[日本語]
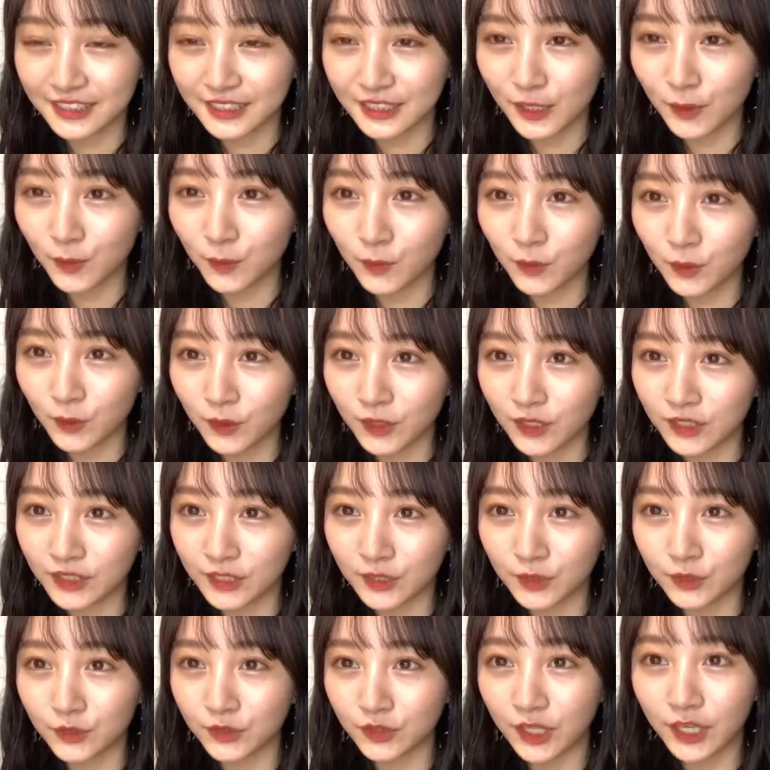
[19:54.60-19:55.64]
ししゃもとか
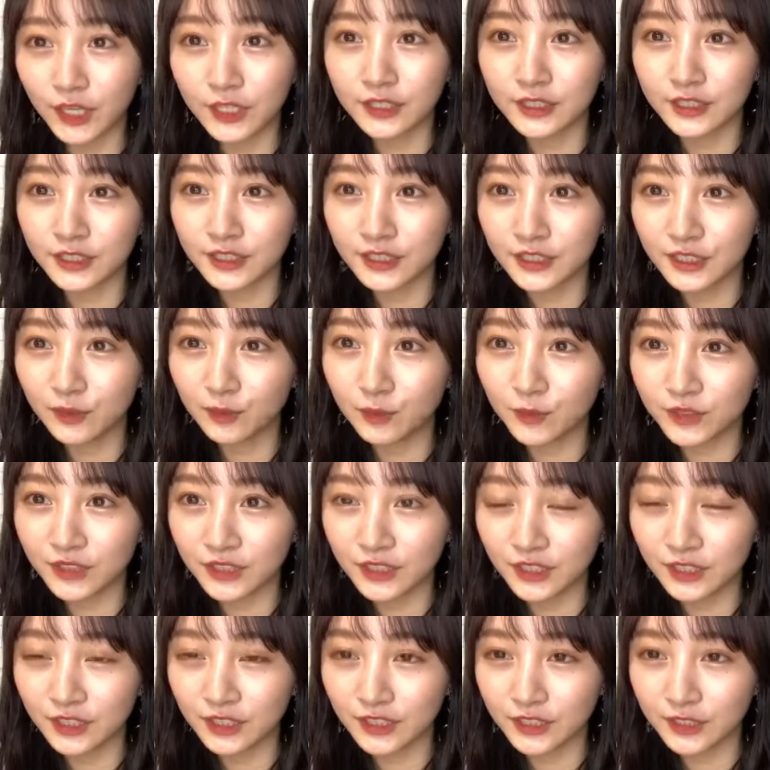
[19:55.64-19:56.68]
聞くはいししゃも
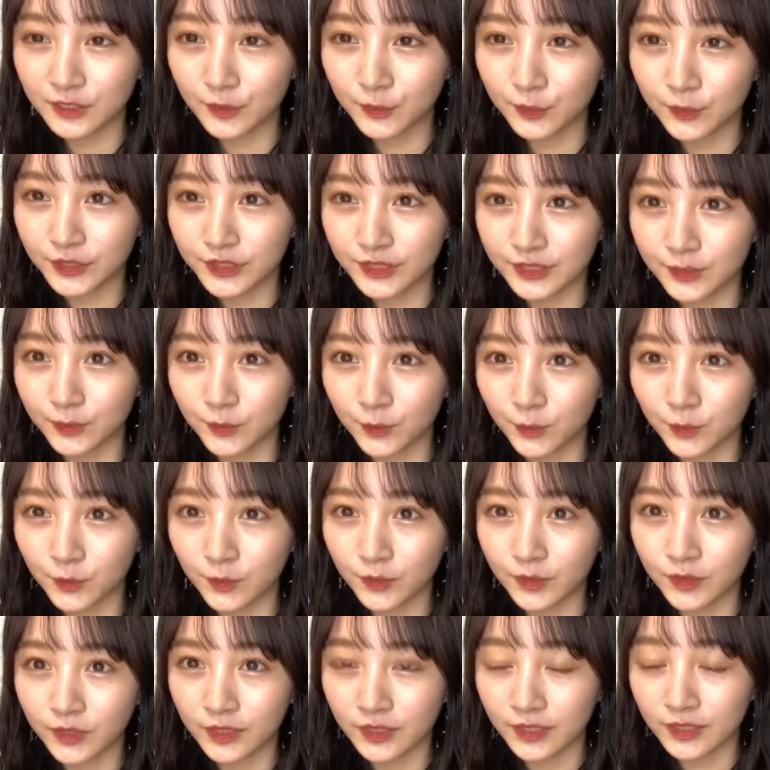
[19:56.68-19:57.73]
さん聞きますよ
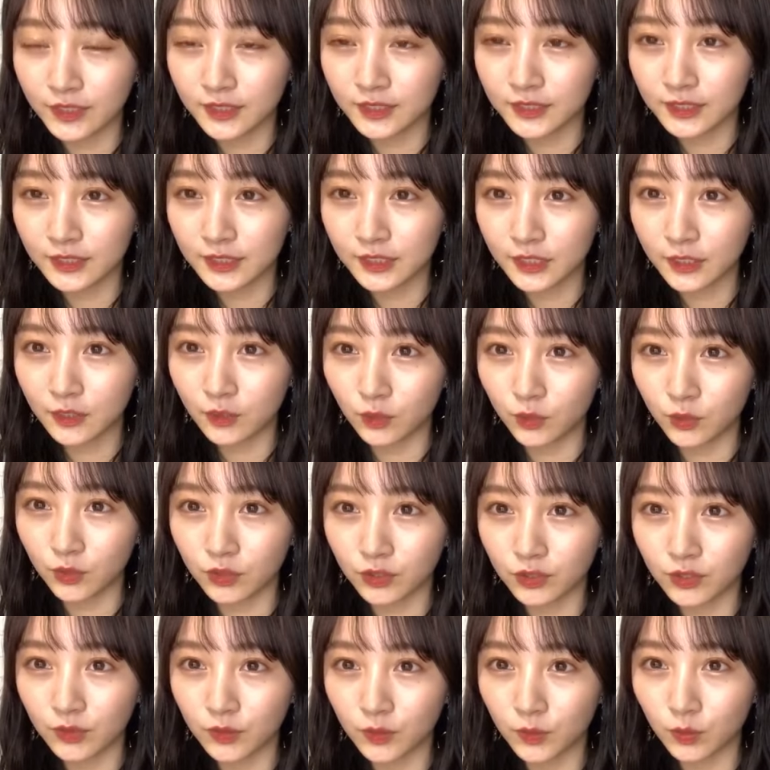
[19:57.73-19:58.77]
好きか
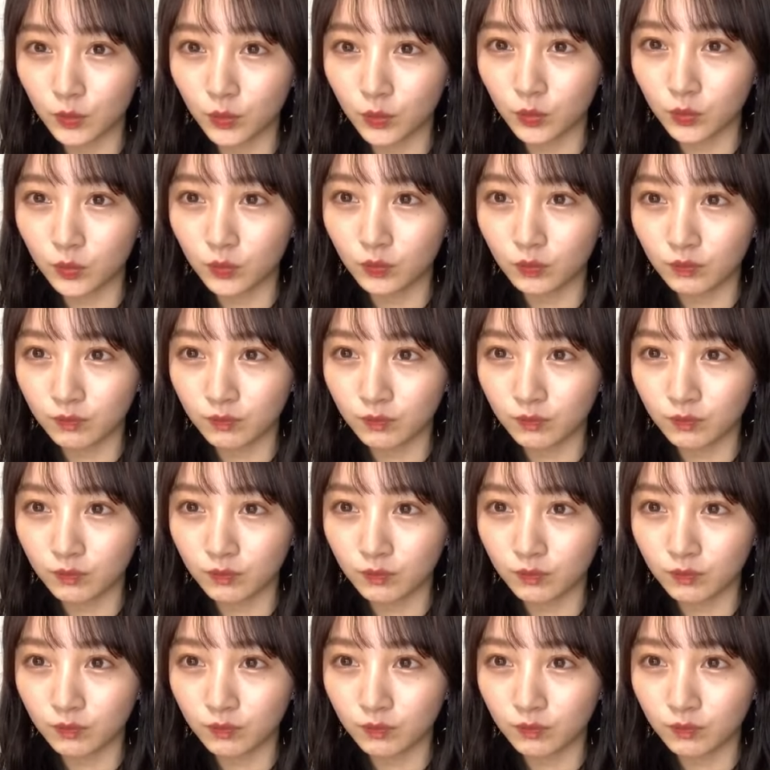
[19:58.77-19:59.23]
な結構